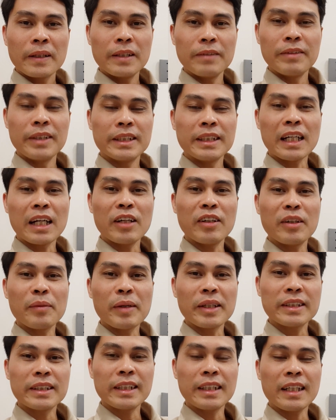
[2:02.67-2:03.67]
Thì vì sao lại
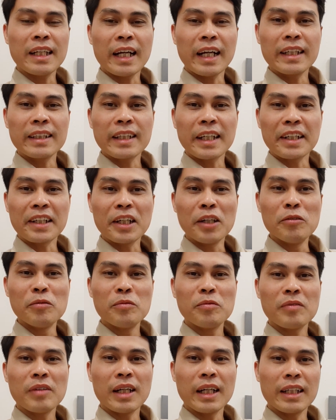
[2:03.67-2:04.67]
bác sĩ lại thành
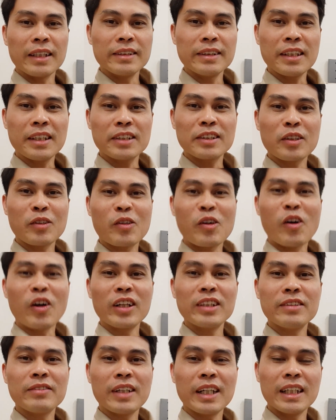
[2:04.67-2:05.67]
công và rất là giàu có
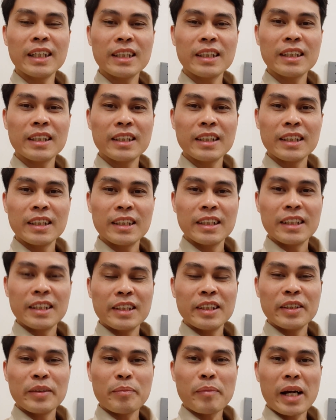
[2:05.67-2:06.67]
như vậy,
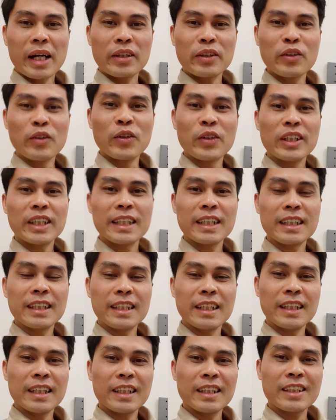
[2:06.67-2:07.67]
mà tôi thì
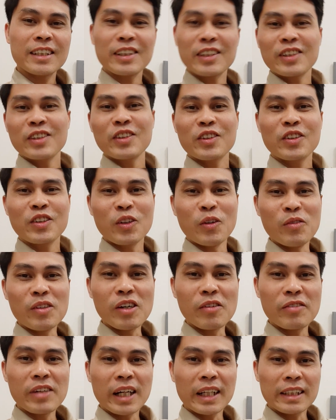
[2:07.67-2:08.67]
cũng
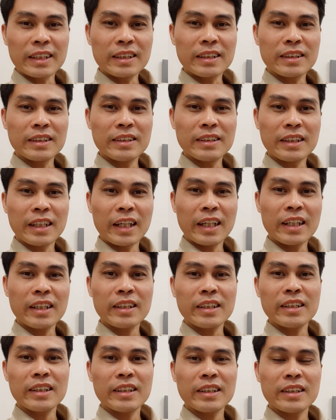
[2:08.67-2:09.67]
công việc như thế,
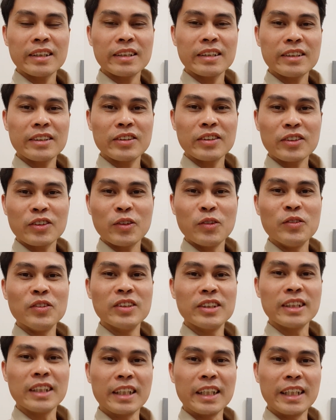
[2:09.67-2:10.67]
cũng
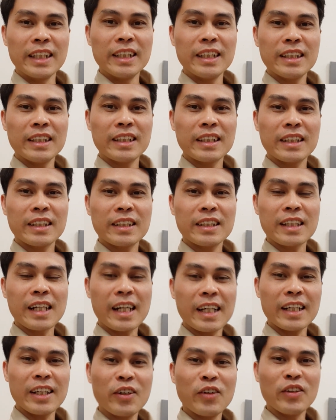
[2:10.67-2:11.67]
xử lý các
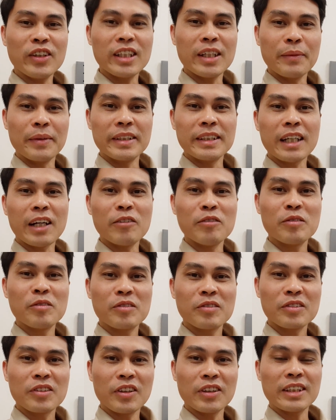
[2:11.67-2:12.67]
cái lỗi ở bên trong,
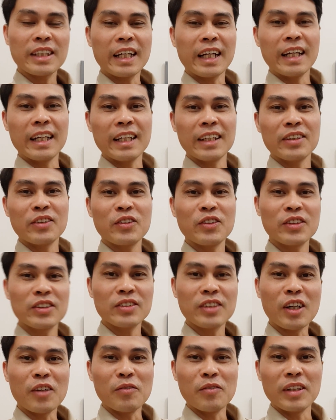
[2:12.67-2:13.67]
có thể là tôi
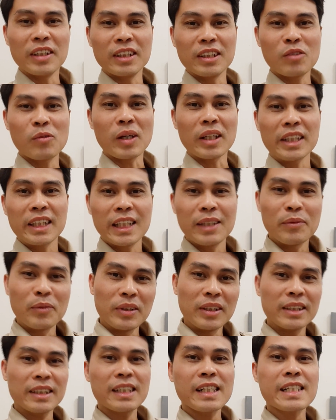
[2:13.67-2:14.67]
động vào những quả tim của
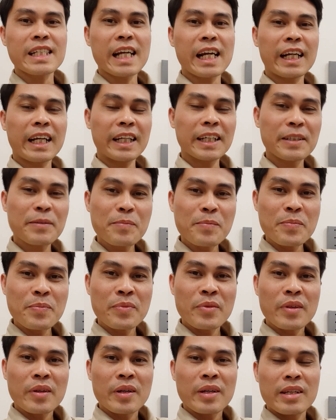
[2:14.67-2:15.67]
những chiếc xe này,
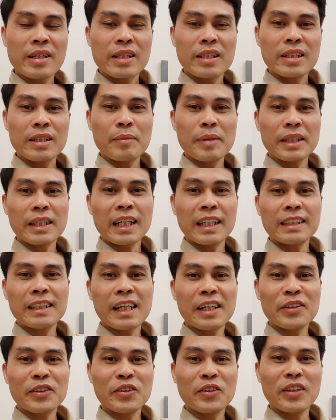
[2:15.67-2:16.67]
mà tại
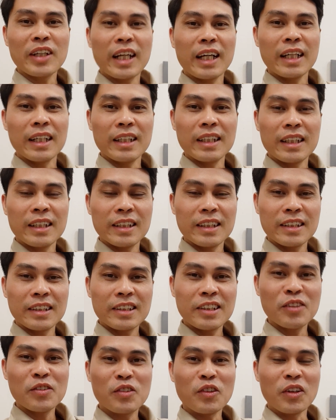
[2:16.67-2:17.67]
sao tôi lại
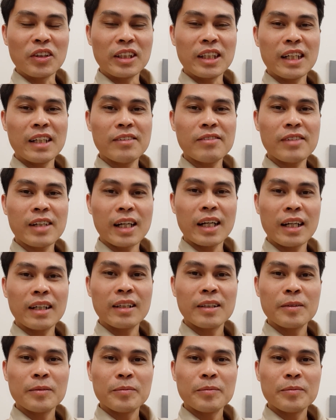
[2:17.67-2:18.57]
không nổi tiếng và